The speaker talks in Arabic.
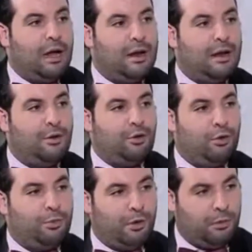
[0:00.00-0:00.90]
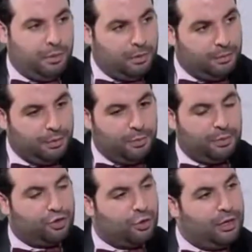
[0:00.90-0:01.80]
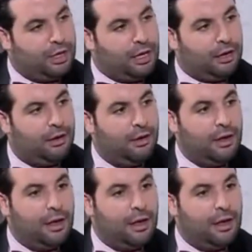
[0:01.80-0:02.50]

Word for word: عندنا نوتخ بروبر بروبر شون ليريك